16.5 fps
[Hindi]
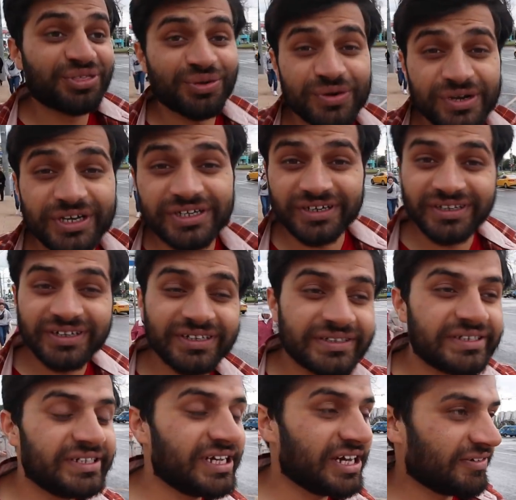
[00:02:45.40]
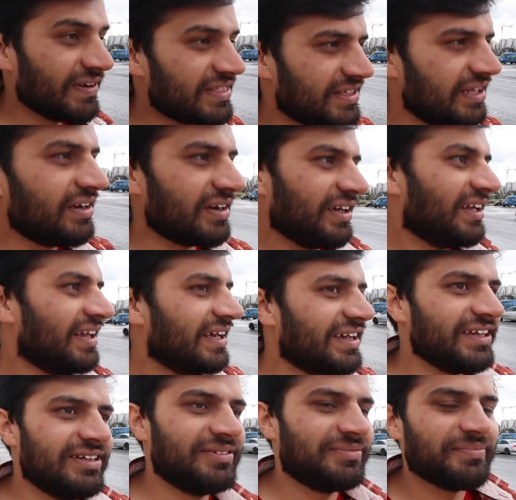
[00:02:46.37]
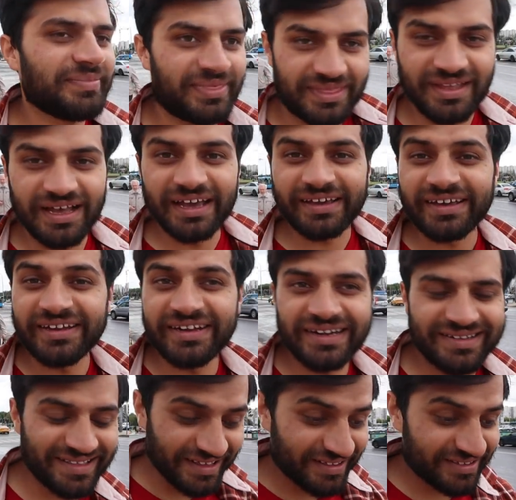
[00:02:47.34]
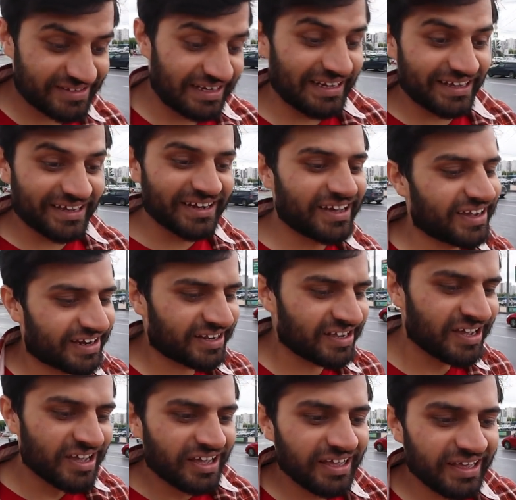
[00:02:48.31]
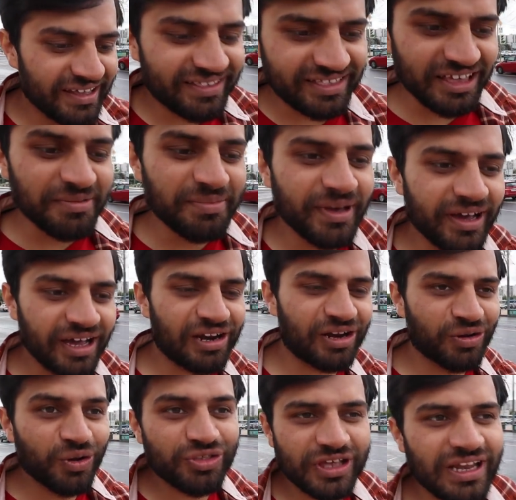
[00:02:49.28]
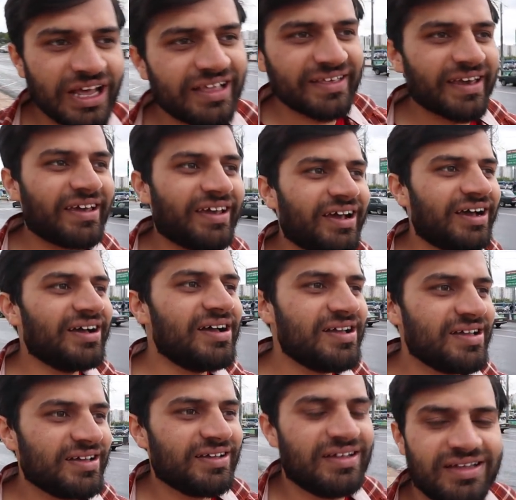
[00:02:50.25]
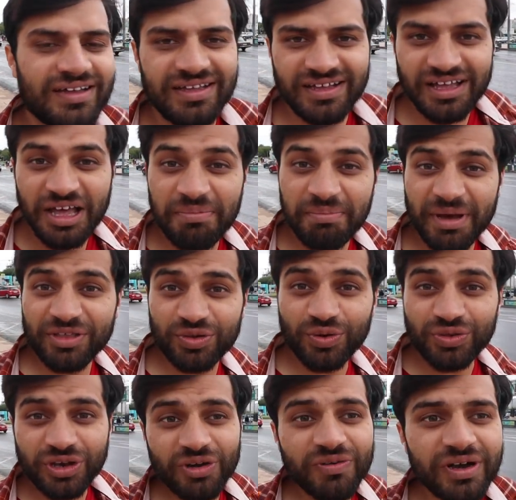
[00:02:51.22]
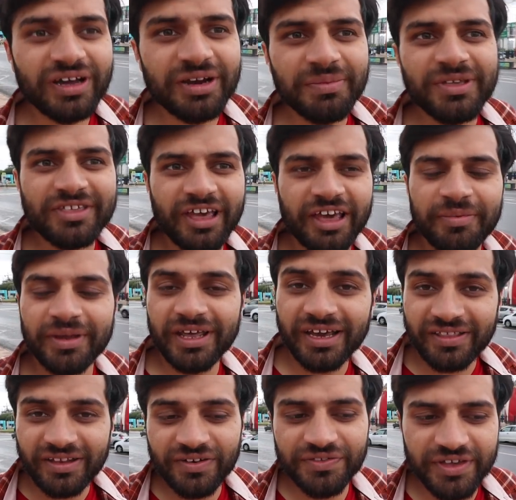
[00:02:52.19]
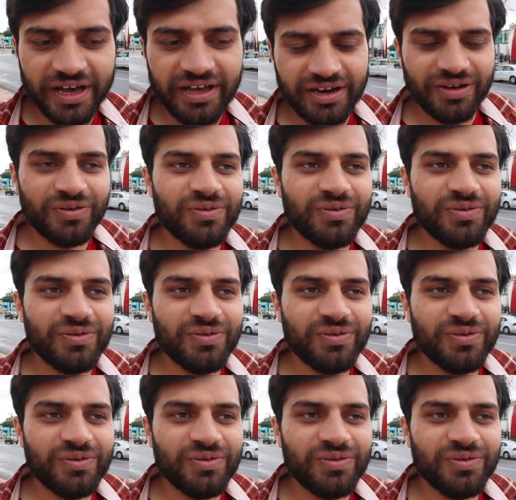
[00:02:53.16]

थोड़ी ठंडी ठंडी हवा चल रही है लेकिन आई कैन एडजस्ट लेकिन अगर इससे भी अगर लो चला जाएगा मैं सोच रहा हूँ अगर मैं साइबेरिया की तरफ जा रहा